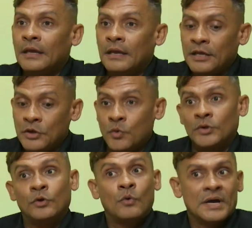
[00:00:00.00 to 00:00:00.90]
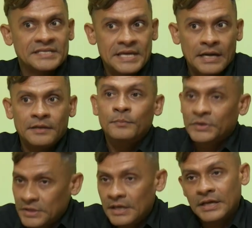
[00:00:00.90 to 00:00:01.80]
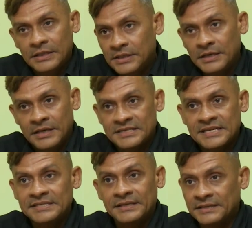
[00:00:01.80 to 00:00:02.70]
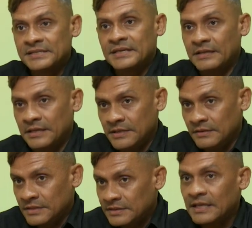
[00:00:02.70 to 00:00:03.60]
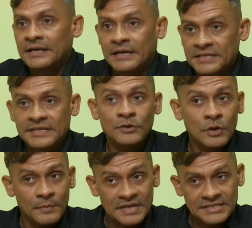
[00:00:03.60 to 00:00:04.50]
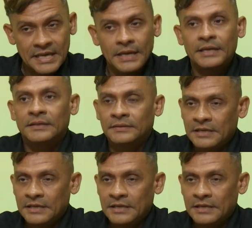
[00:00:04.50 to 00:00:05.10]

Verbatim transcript: Eh, y cuando lo hace alguien, pues tienes que tener esa certeza de quien te está realizando el masaje